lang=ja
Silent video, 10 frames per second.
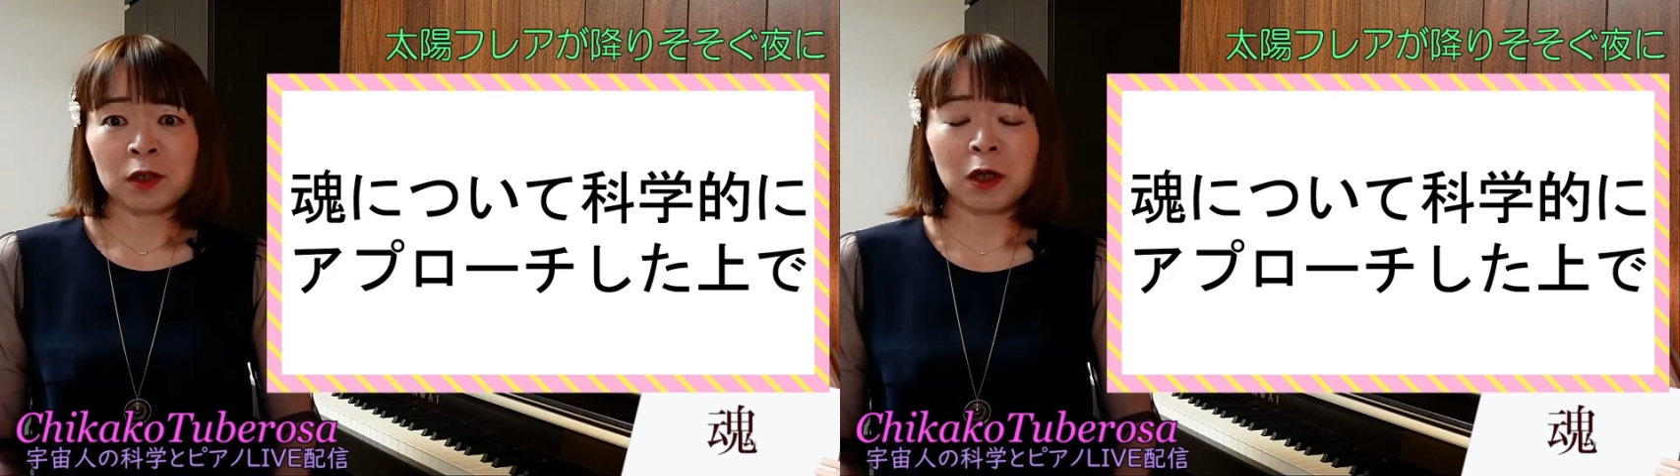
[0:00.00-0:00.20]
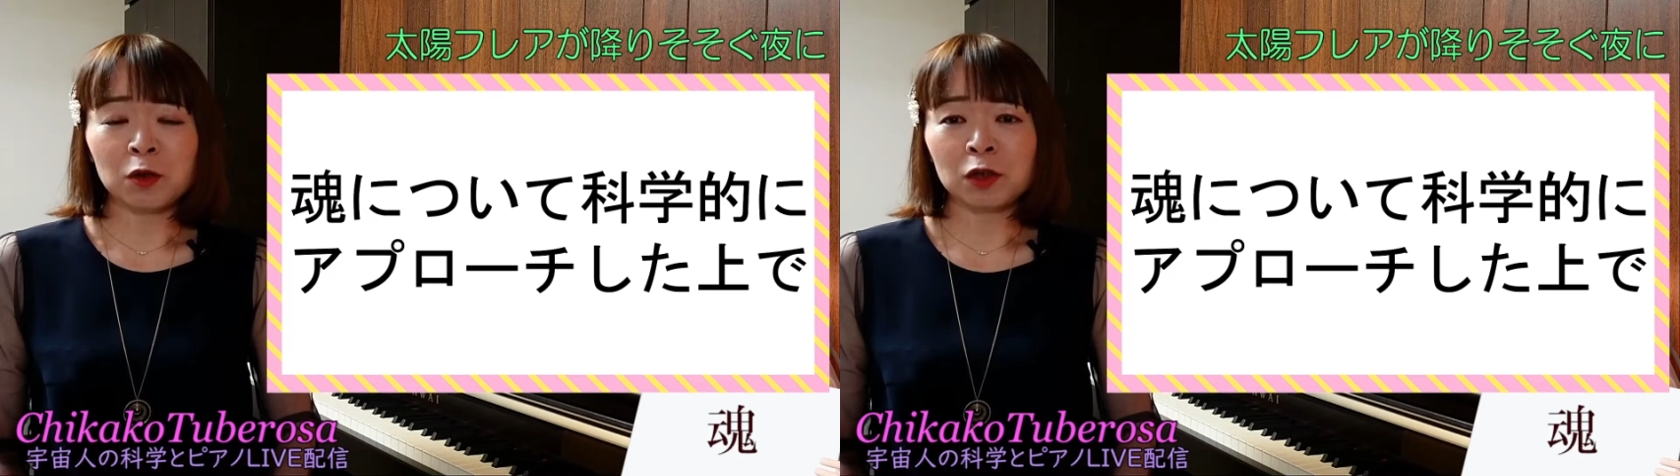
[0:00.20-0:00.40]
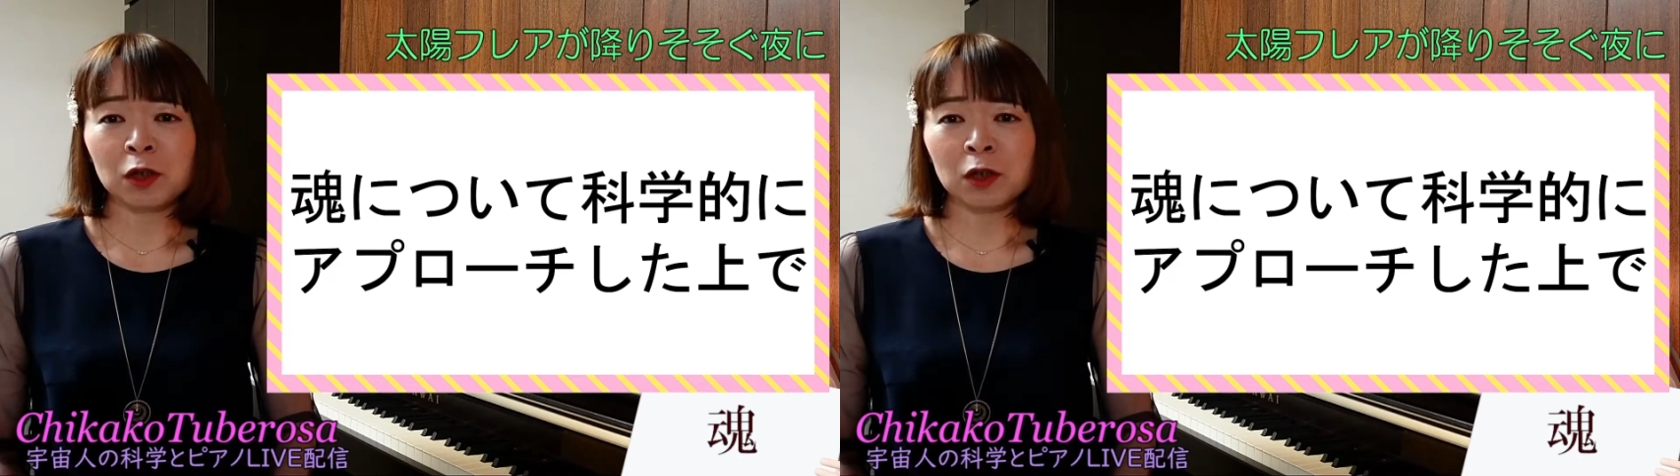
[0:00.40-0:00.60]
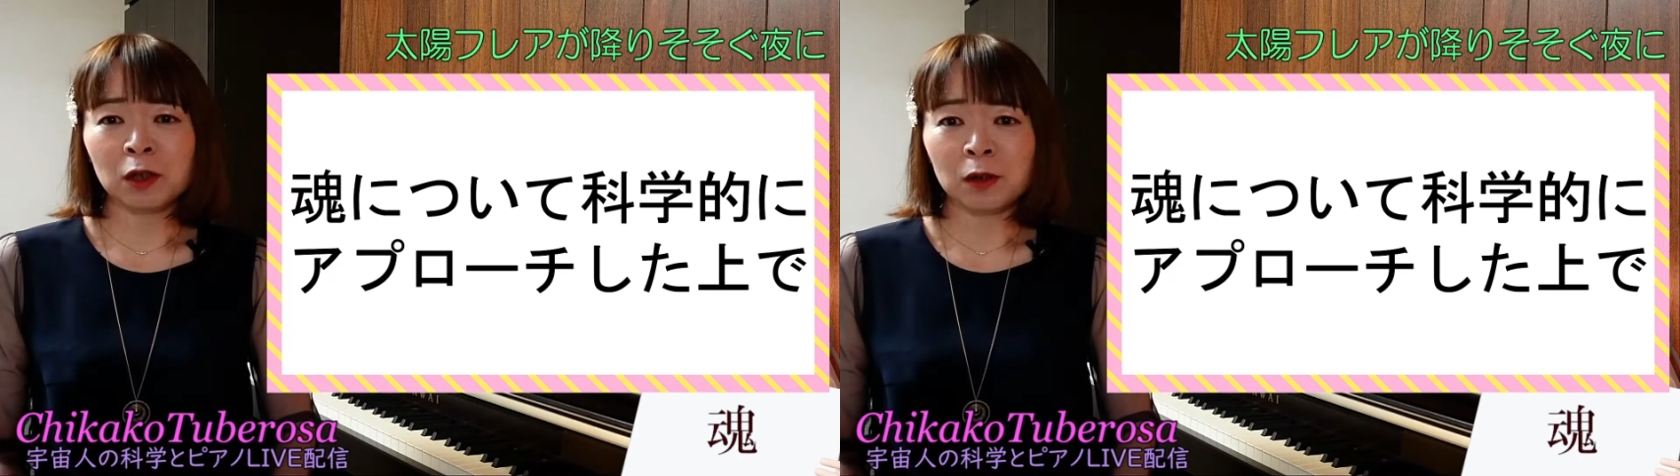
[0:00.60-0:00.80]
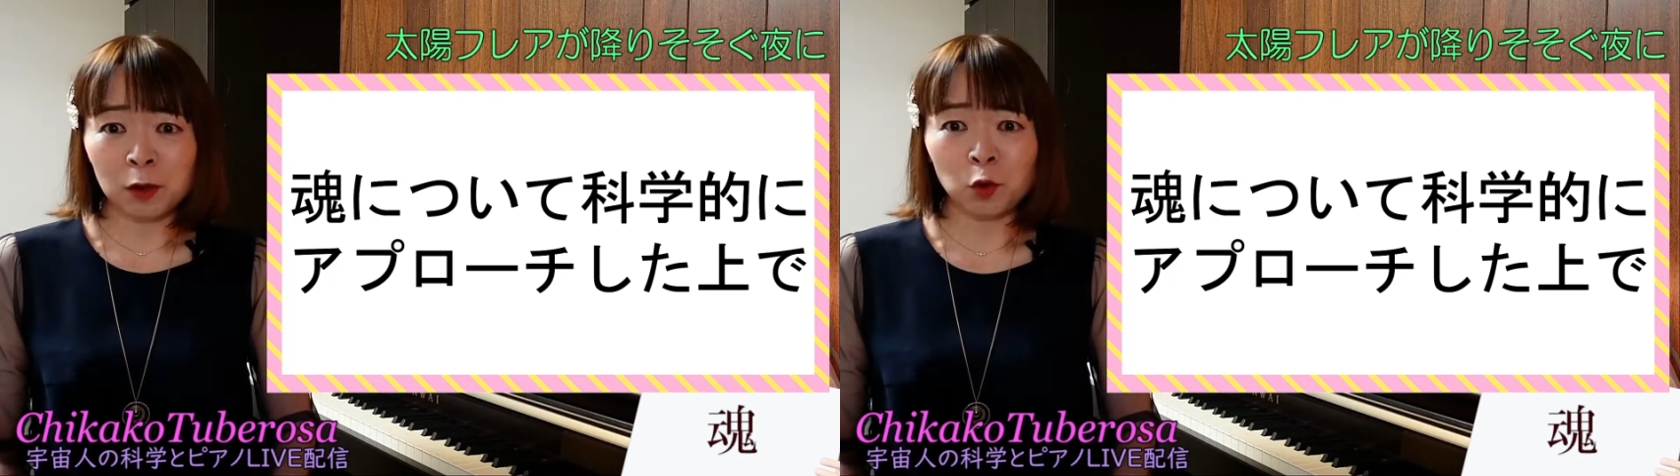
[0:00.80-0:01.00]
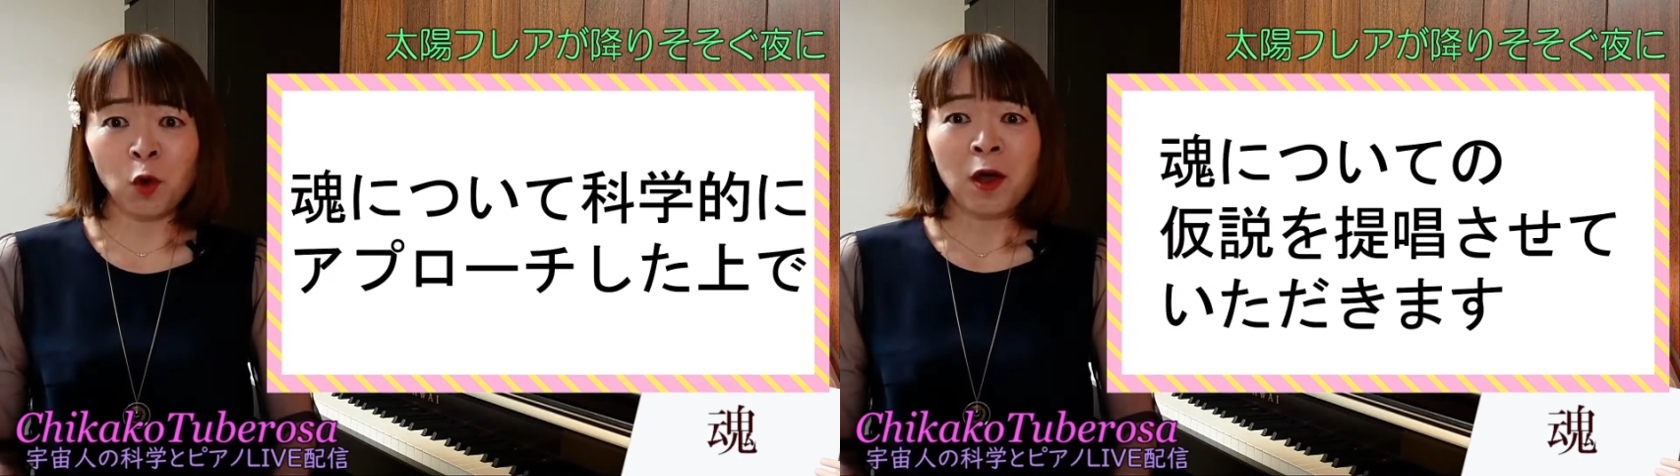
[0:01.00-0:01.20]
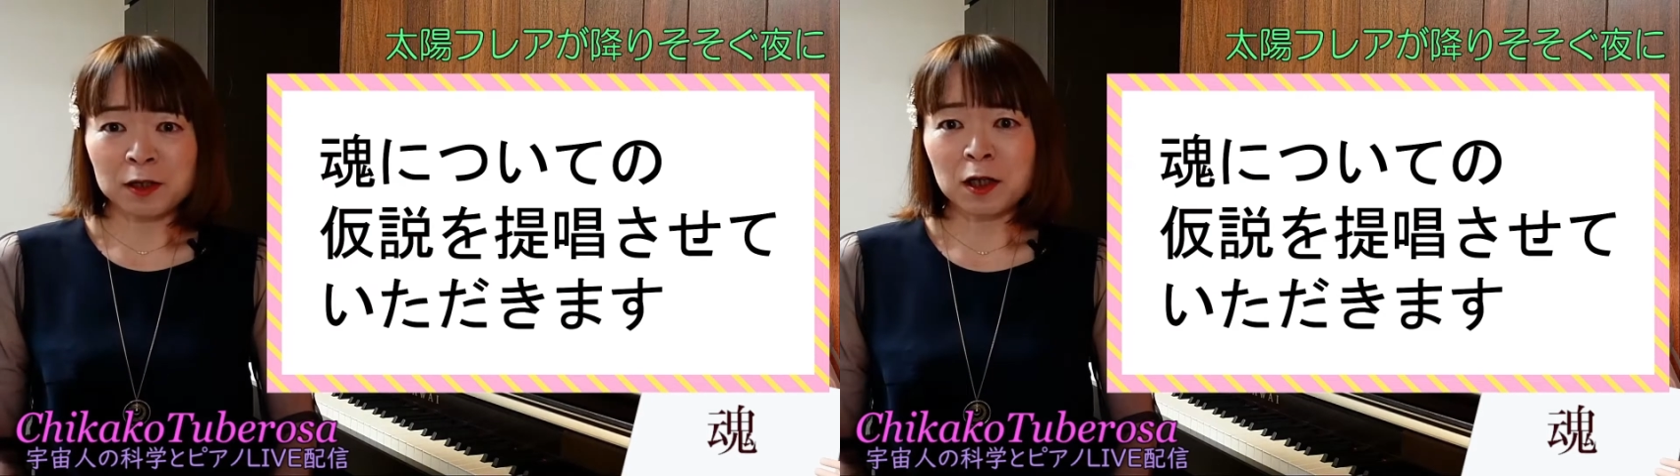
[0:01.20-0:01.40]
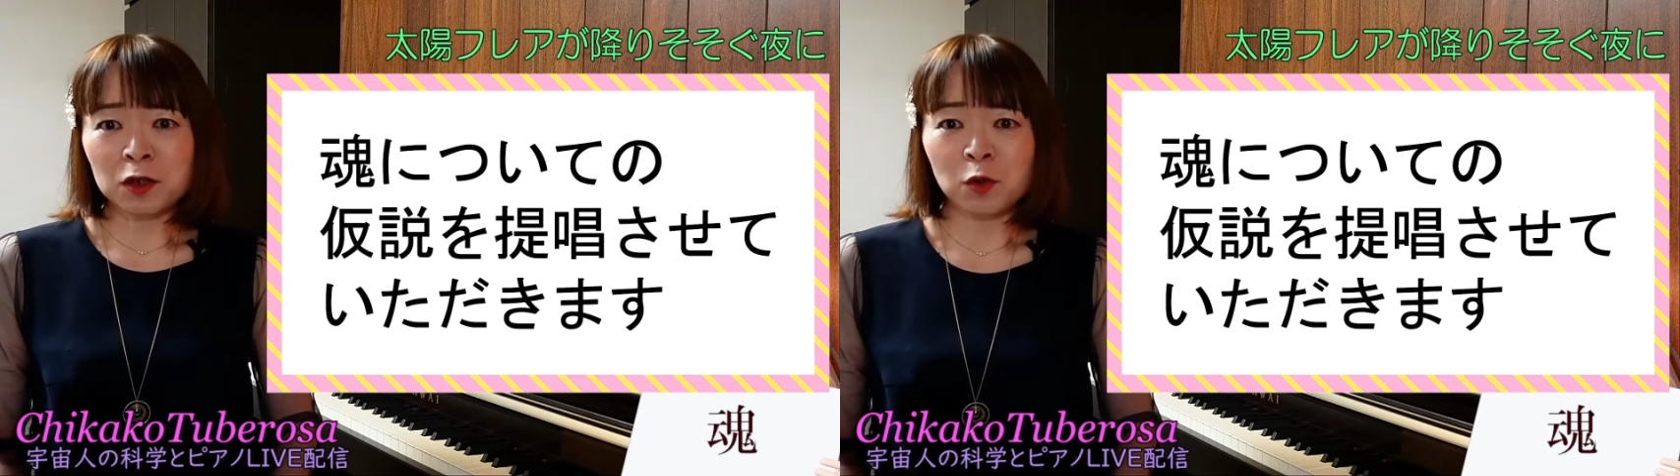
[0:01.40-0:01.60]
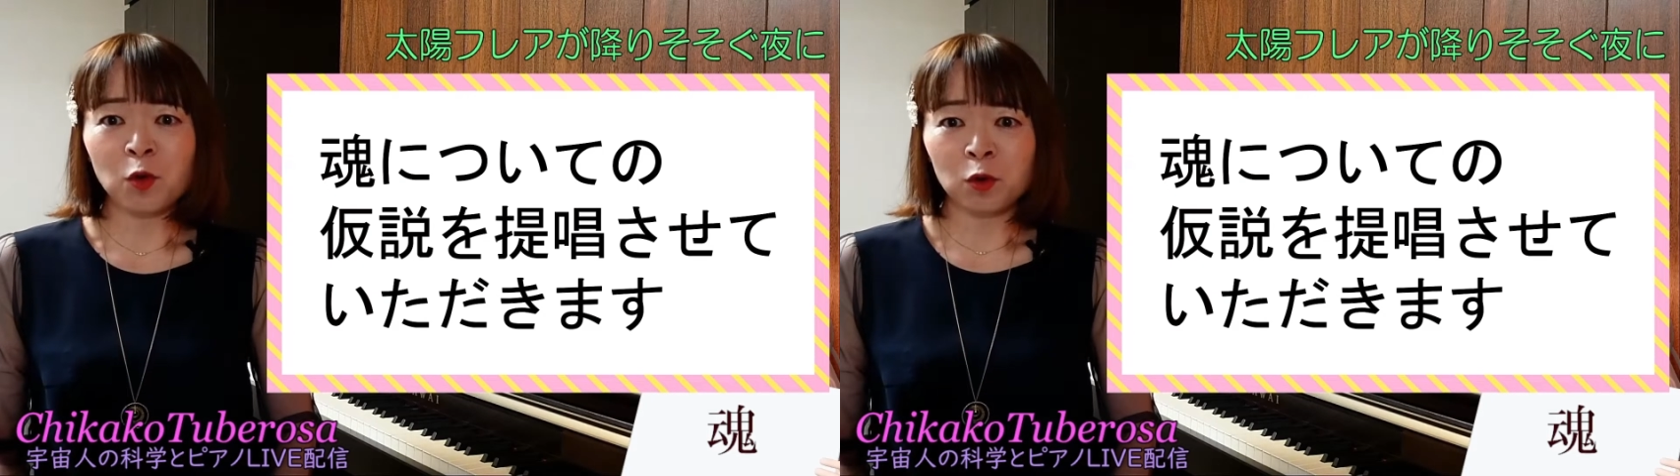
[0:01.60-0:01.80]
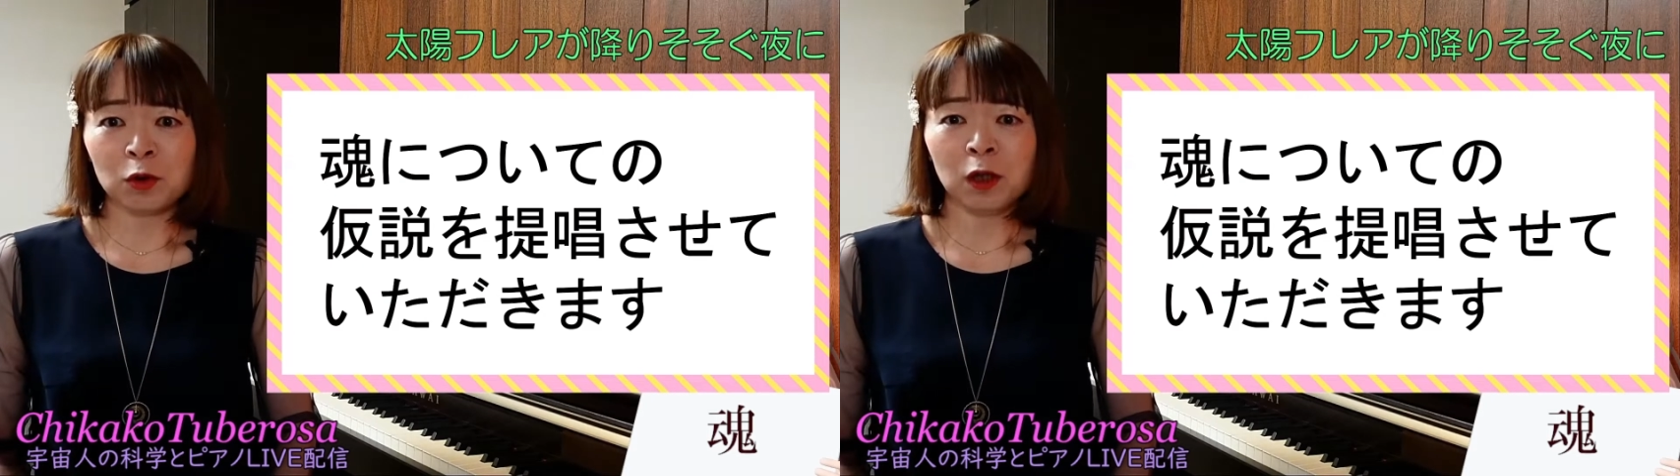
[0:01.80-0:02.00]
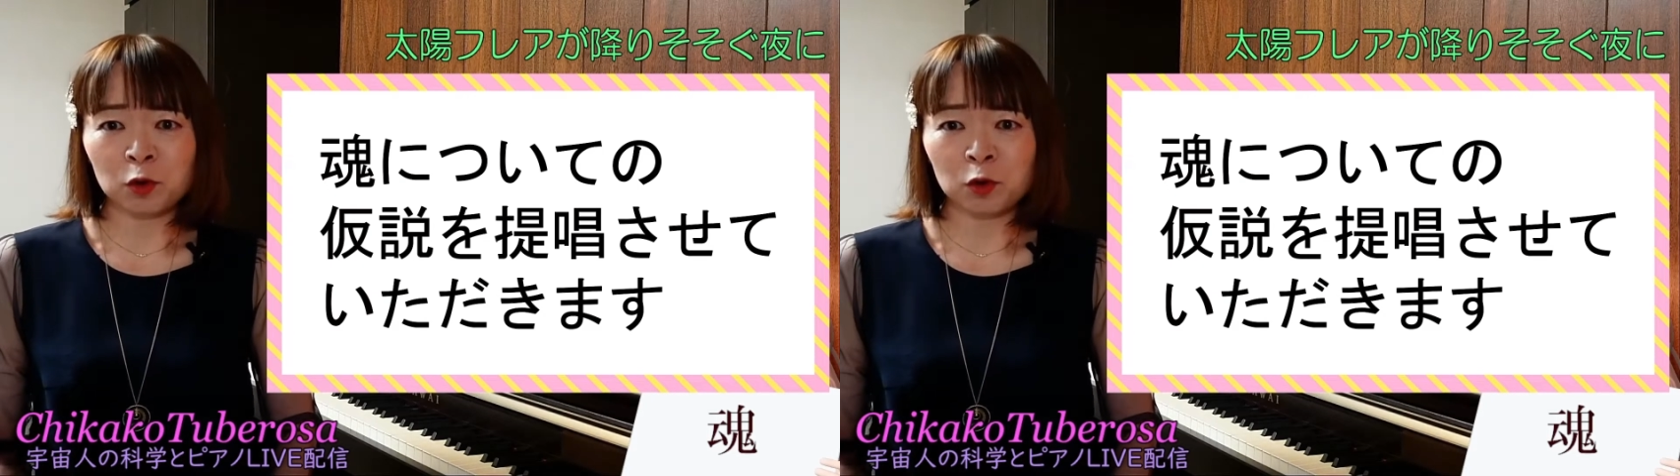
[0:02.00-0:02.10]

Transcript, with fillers: 私からの仮説を